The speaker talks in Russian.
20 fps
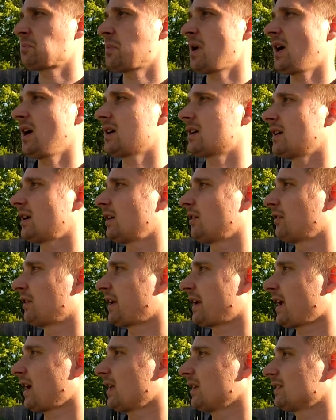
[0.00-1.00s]
мягко
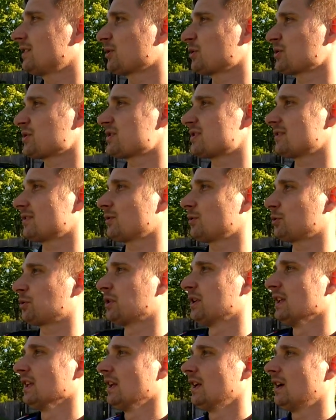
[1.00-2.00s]
говоря, то есть, но
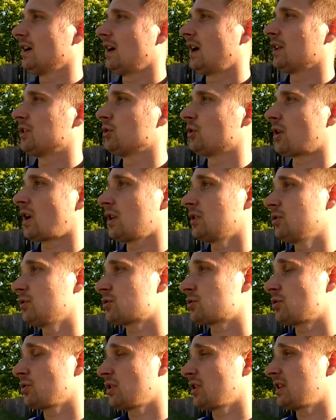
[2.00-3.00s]
одно радует,
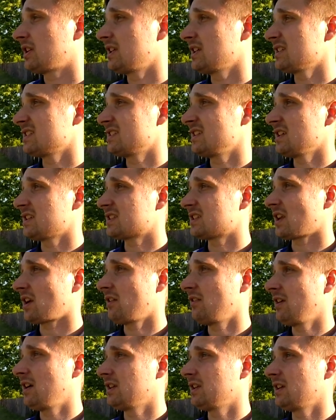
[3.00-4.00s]
что их есть здесь
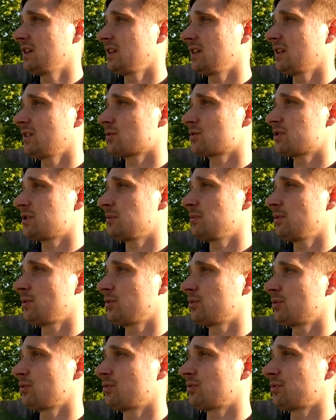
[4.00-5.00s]
трава, да, я уж не беру
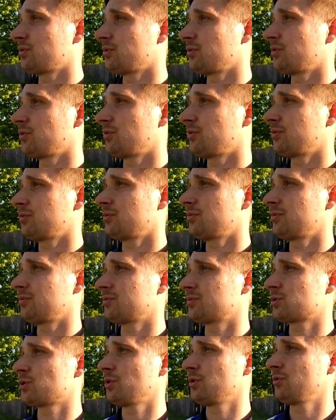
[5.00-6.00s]
тут
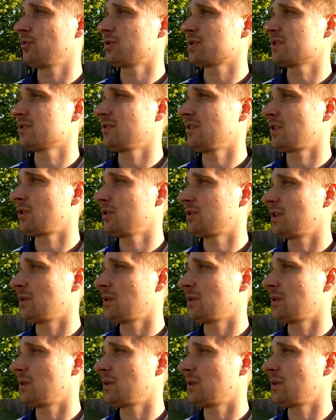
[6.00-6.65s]
в зону возле ворот,